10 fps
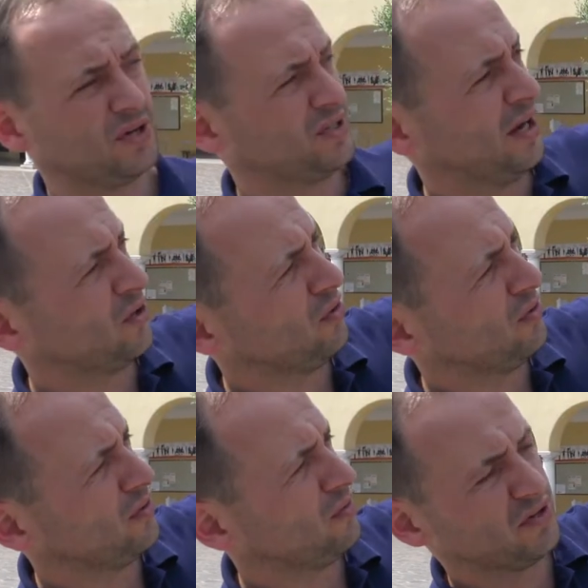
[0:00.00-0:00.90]

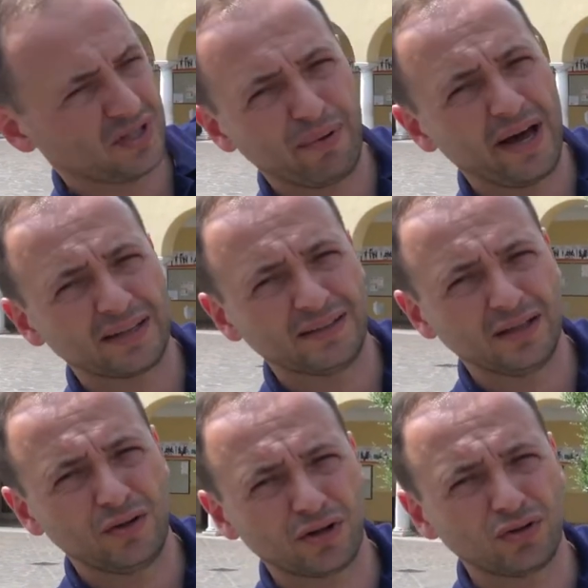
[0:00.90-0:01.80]
Quest'anno questa parte
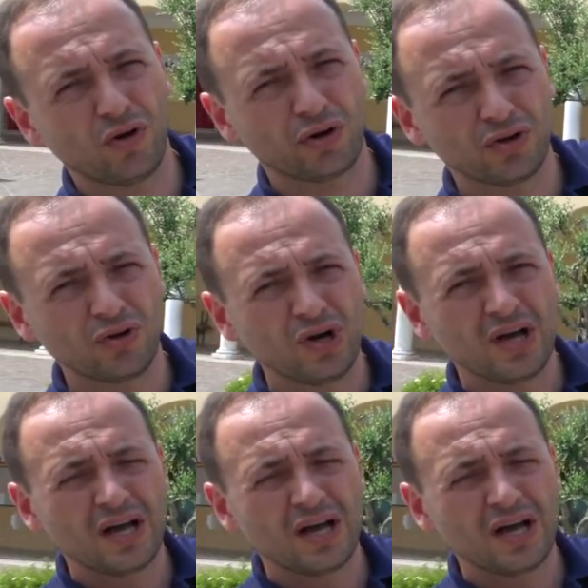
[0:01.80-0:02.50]
dell'oratorio